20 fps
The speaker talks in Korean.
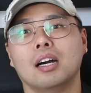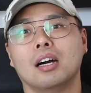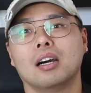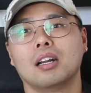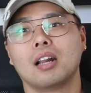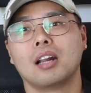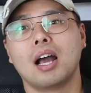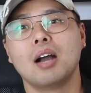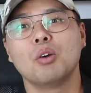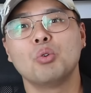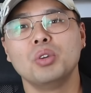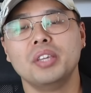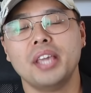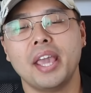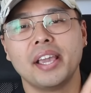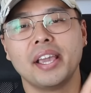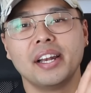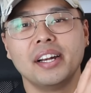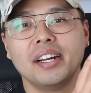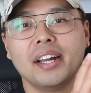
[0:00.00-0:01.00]
라고
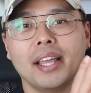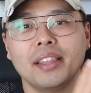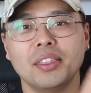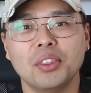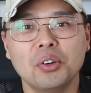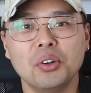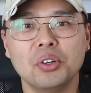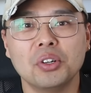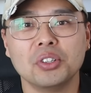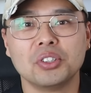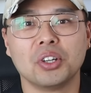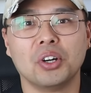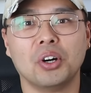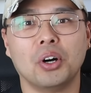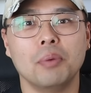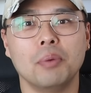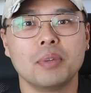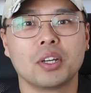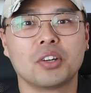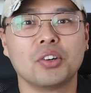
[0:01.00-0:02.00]
얘기를 했던
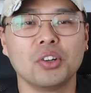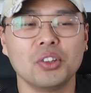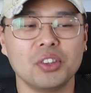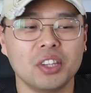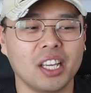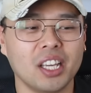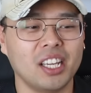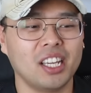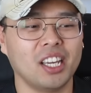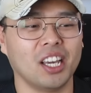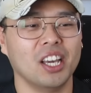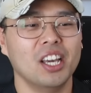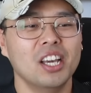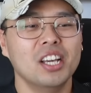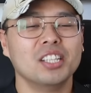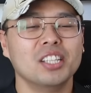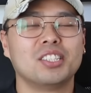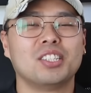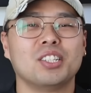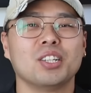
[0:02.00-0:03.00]
거죠. 네, 그런데
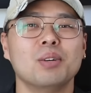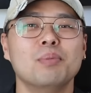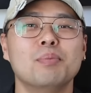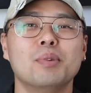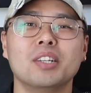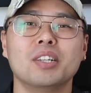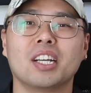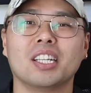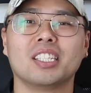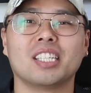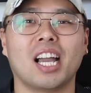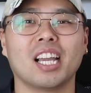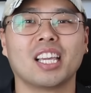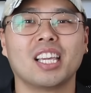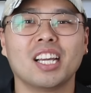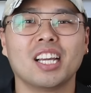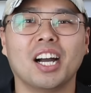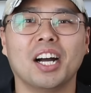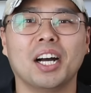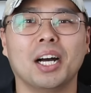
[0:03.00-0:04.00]
지금 보니까
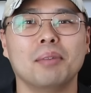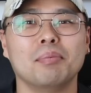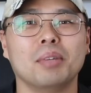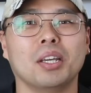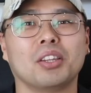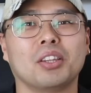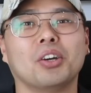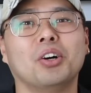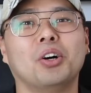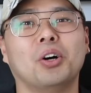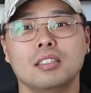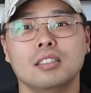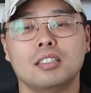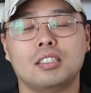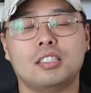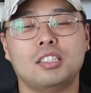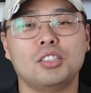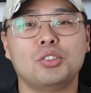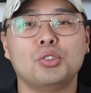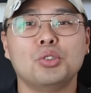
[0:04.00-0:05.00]
자기가 네, 더
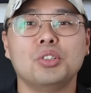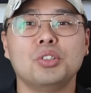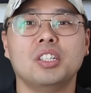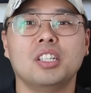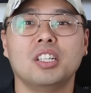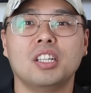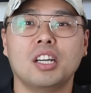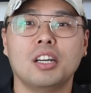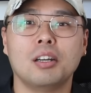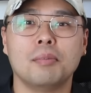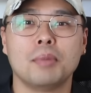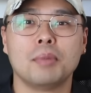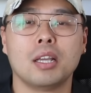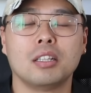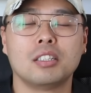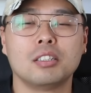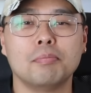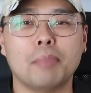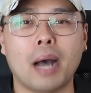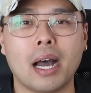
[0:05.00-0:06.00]
지지율이 네,
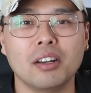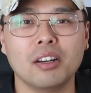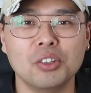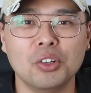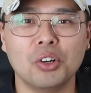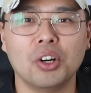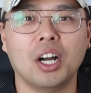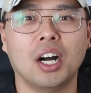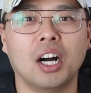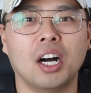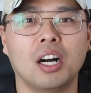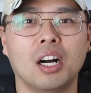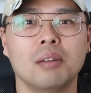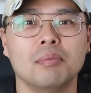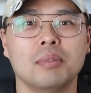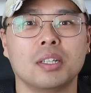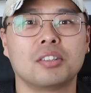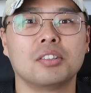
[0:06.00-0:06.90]
지금 많은 거야.